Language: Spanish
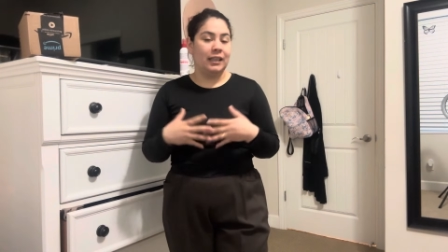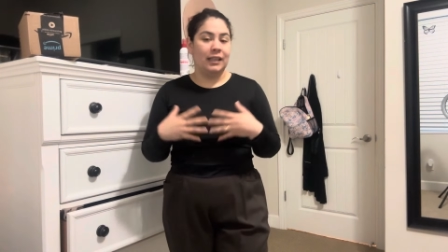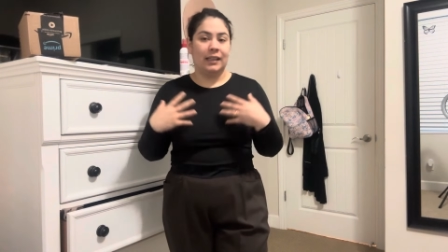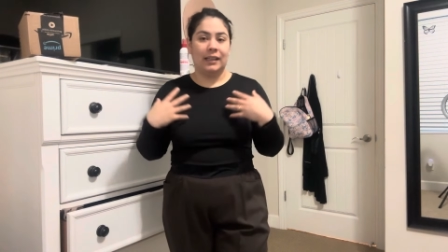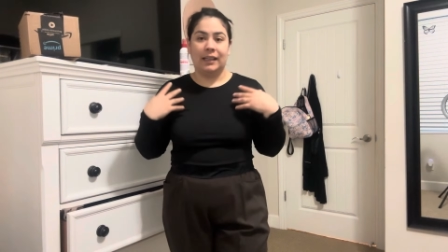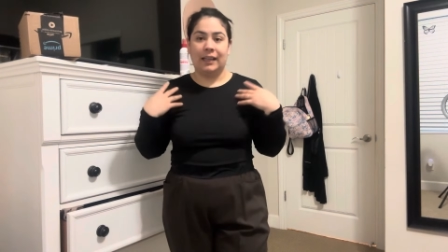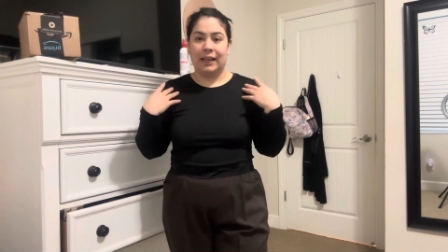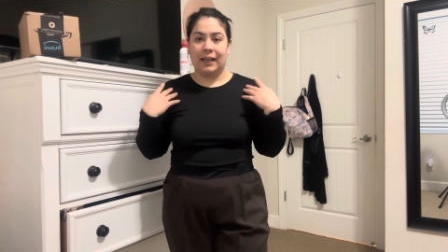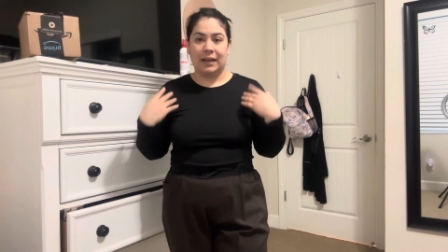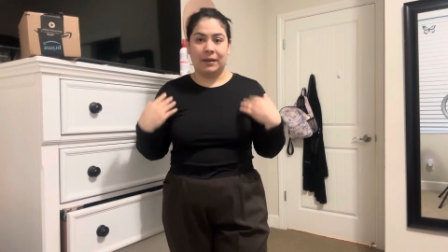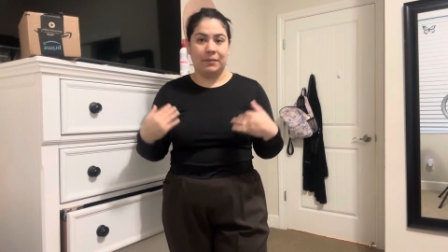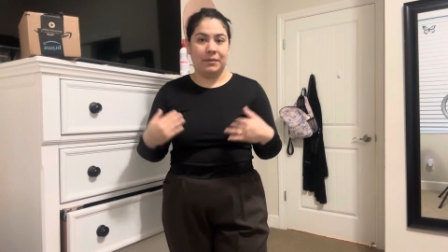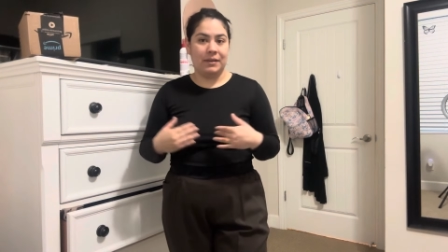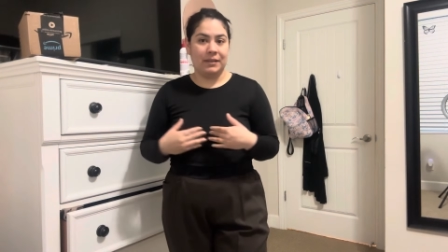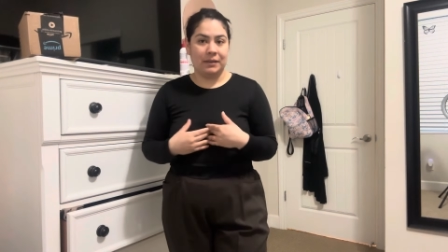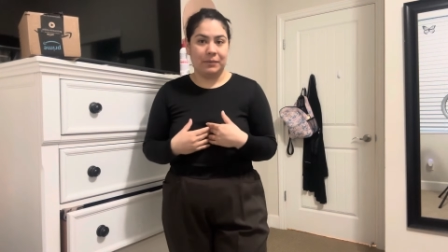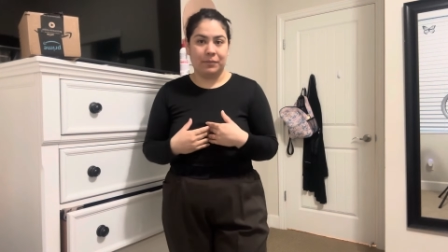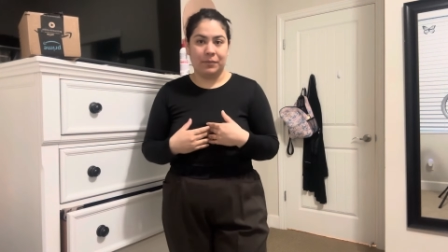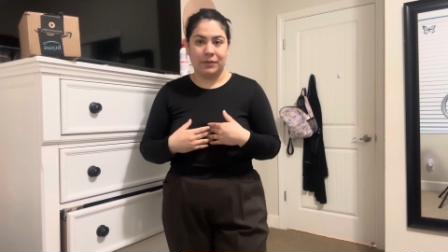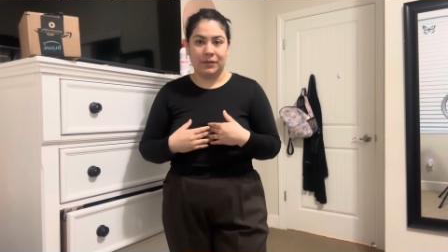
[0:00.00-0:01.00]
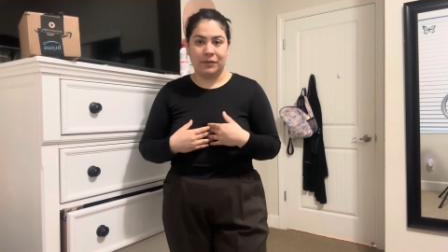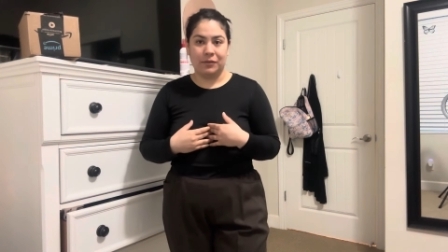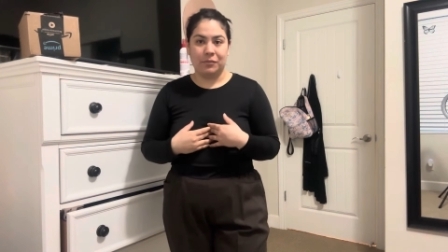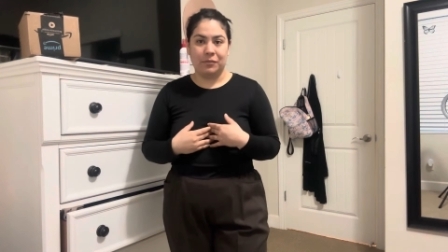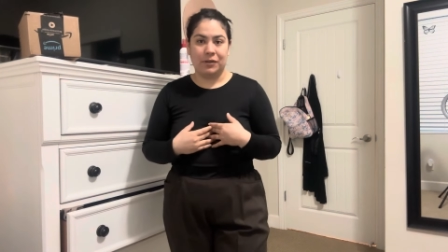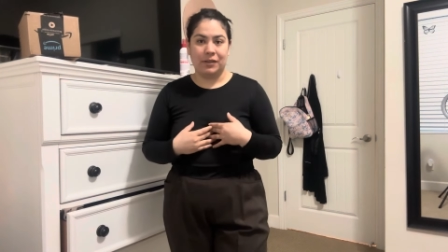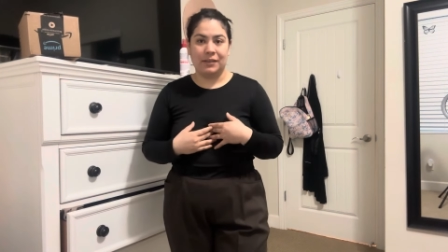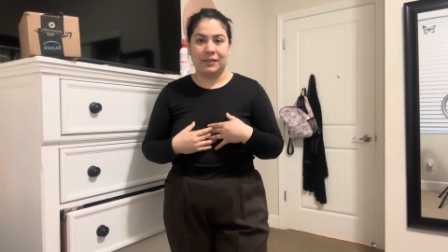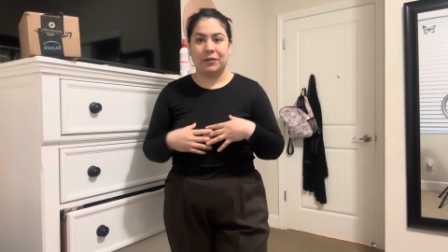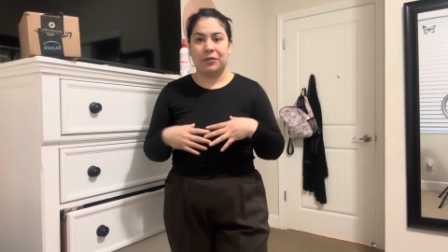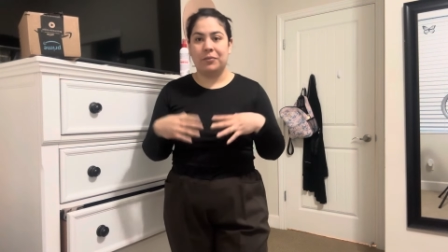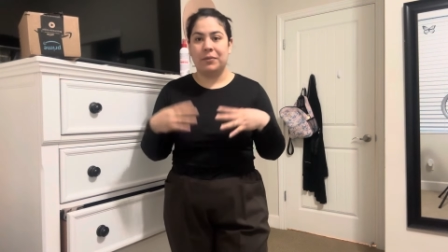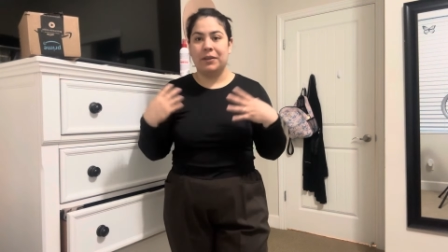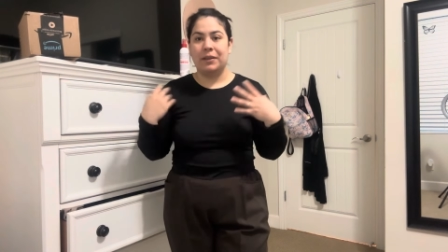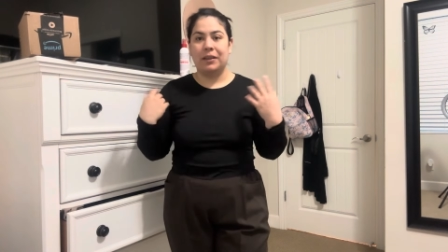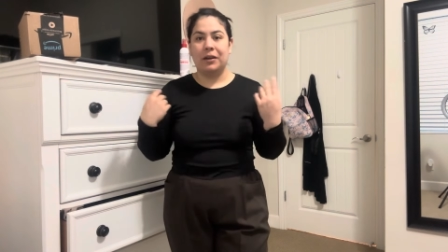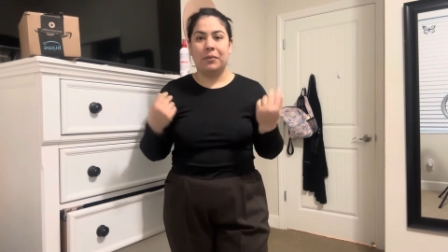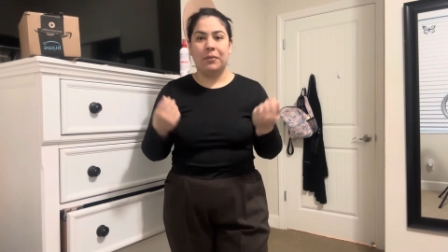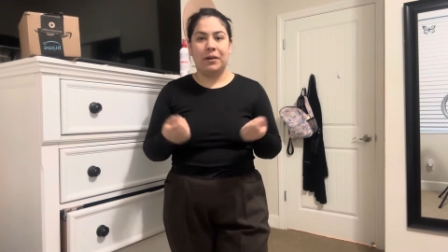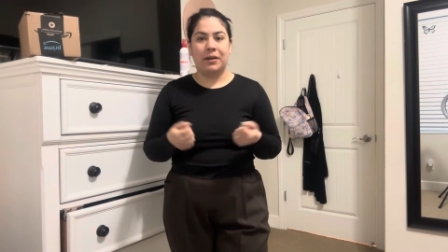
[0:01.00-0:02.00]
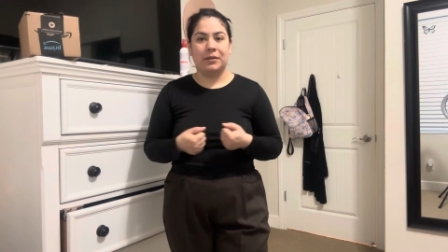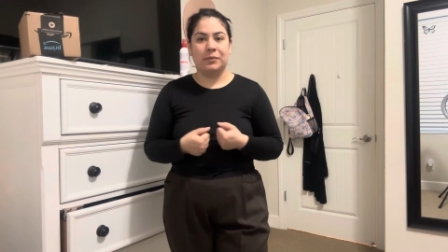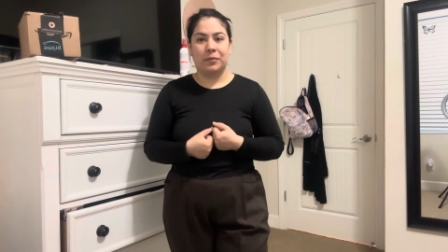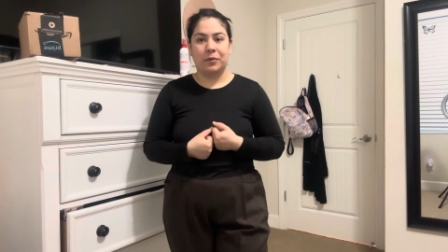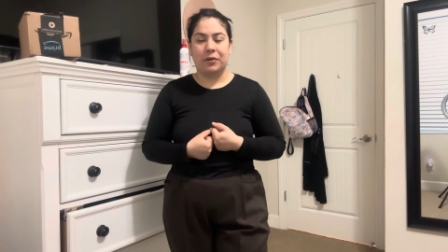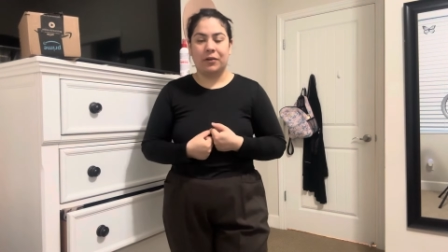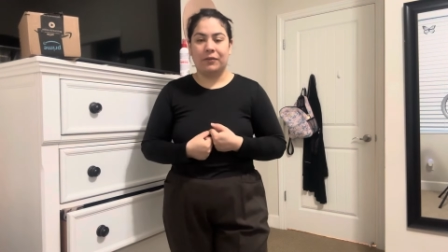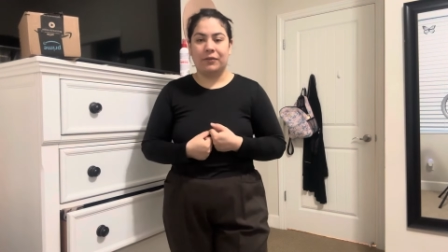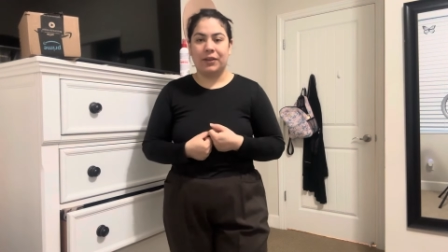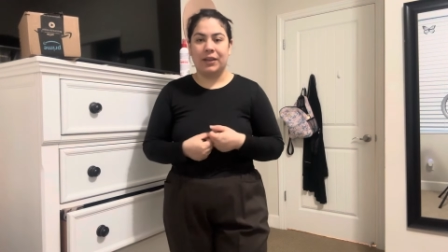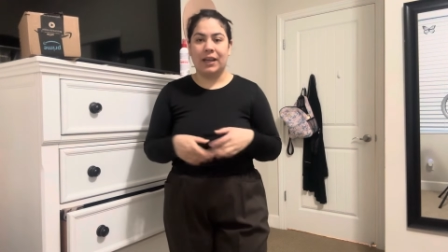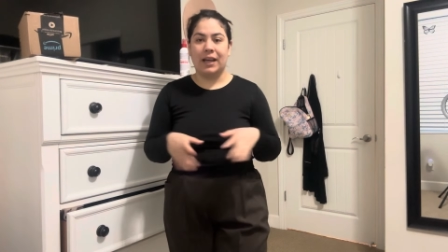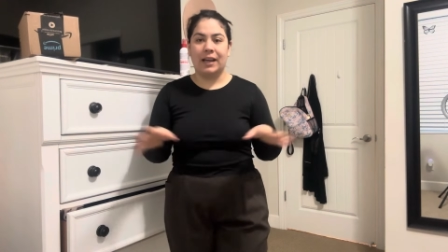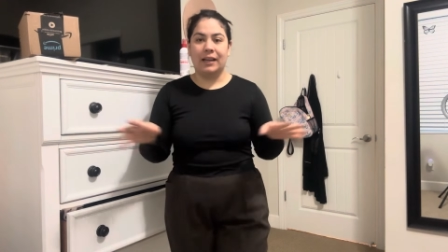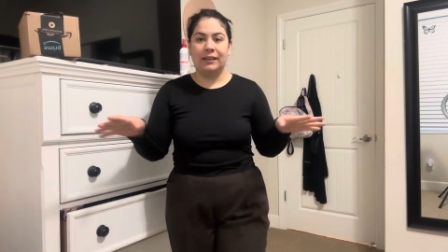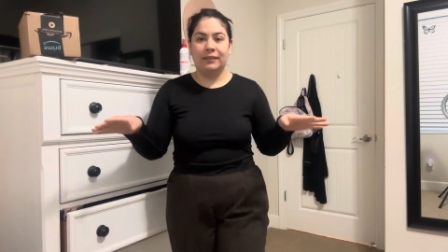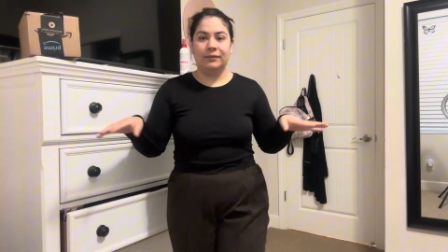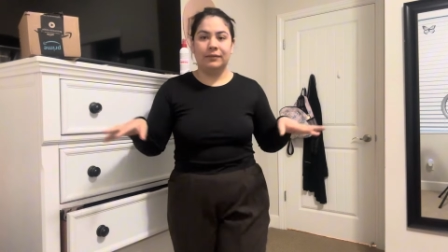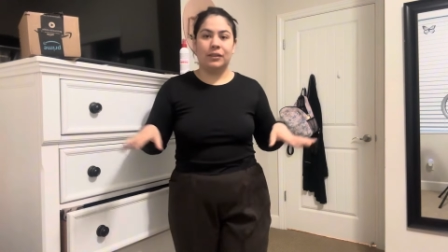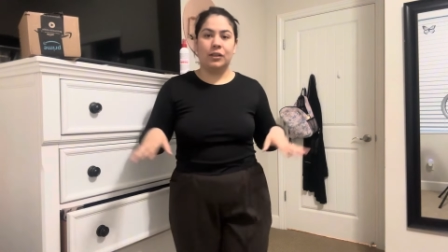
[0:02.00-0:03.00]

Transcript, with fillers: La camisa, pues como les he comentado, me las pongo al final.